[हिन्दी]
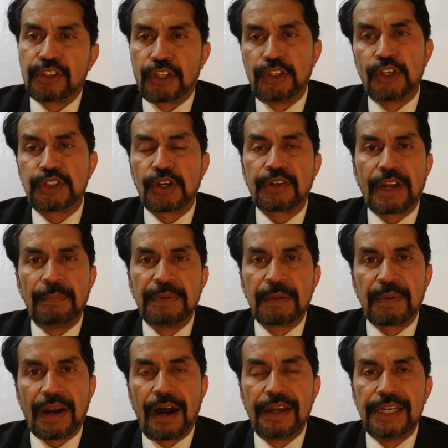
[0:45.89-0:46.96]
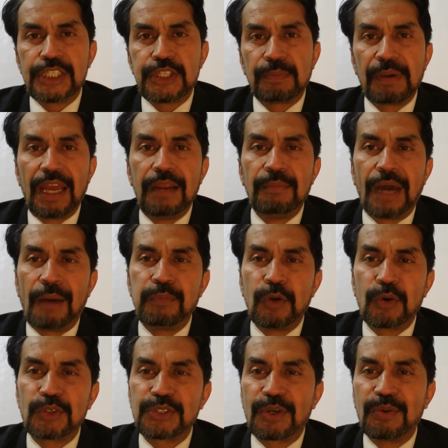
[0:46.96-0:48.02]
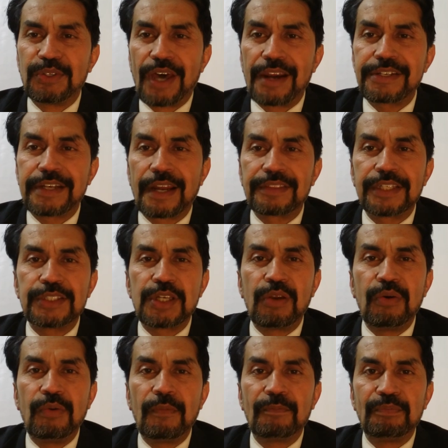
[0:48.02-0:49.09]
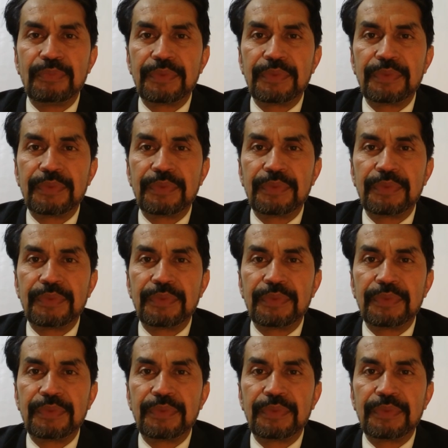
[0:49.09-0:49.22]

तो दोस्तों टॉपिक पर आने से पहले मैं आप लोगों से गुजारिश करता चलूँ